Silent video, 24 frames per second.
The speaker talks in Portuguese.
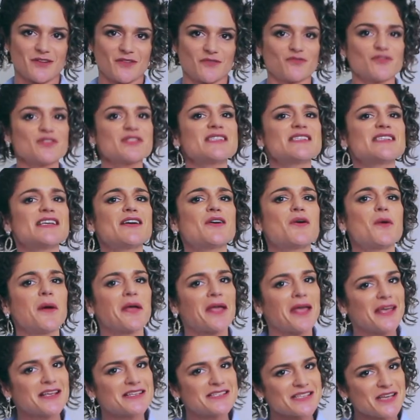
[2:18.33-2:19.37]
Você
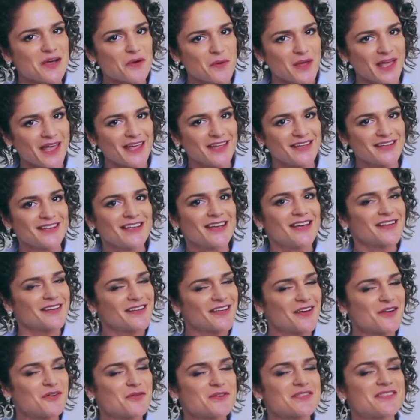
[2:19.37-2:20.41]
conhece alguém
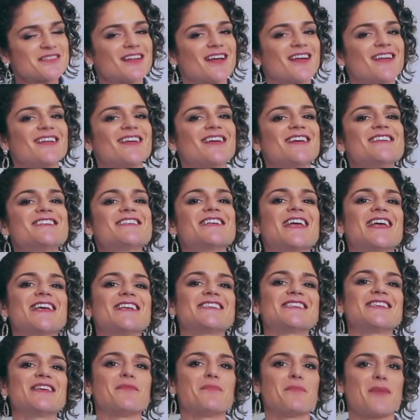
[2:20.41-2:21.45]
que gostaria de
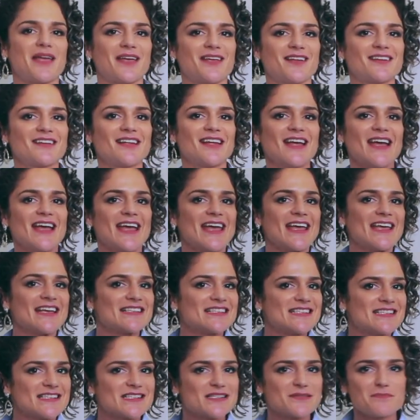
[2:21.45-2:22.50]
receber
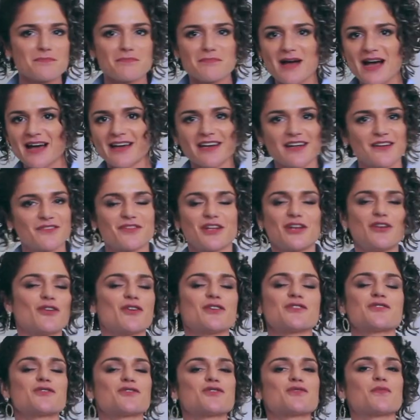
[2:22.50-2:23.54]
esses
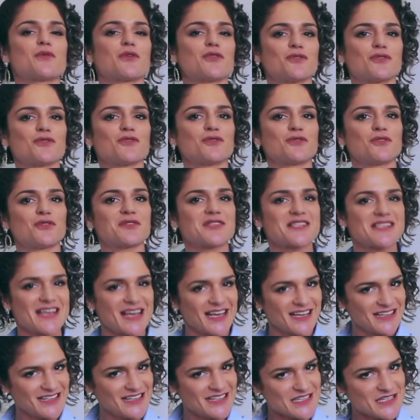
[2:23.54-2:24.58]
maravilhosos produtos
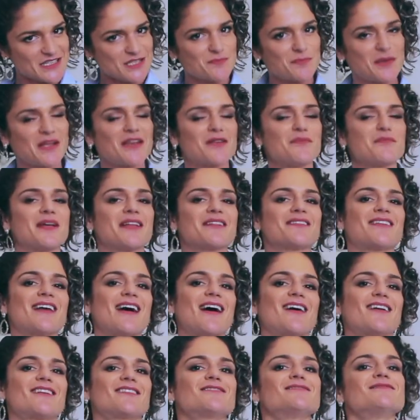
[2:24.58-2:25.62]
e
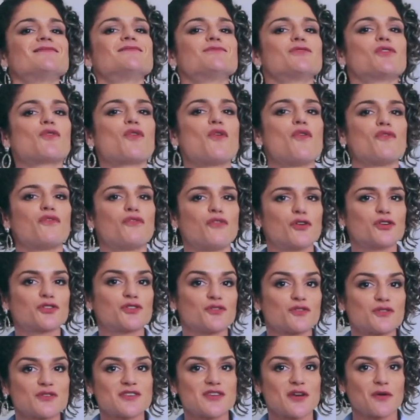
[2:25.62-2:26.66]
experimentar no
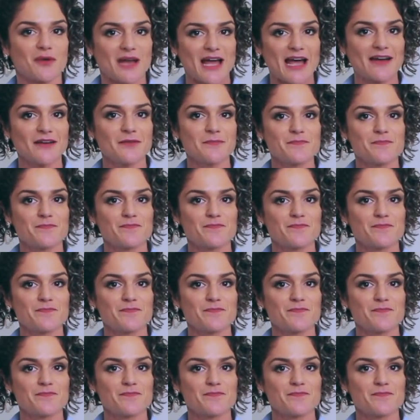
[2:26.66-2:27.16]
conforto do seu lar?